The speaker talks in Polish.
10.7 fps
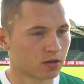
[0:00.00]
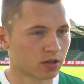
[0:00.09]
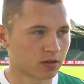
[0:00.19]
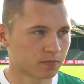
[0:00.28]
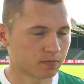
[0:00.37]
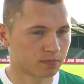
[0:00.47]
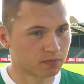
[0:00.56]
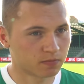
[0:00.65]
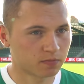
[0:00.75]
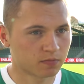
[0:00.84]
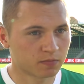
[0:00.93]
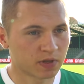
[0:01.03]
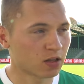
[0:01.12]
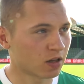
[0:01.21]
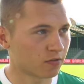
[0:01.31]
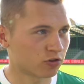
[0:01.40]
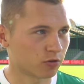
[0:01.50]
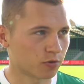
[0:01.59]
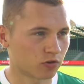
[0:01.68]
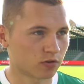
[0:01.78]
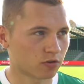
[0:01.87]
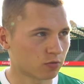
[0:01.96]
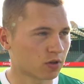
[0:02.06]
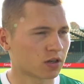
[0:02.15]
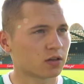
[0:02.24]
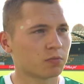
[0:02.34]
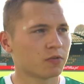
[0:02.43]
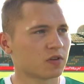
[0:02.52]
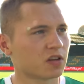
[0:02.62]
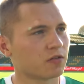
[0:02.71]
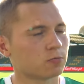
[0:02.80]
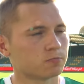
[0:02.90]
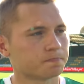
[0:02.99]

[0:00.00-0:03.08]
Um, będę dawał siebie wszystko, żeby trener mnie wystawił.